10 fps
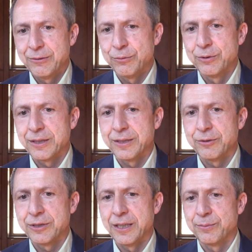und dann
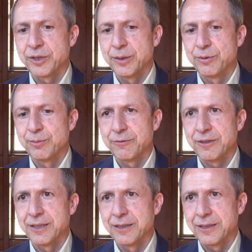auch die Abstimmung mit
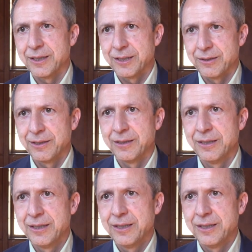freien Trägern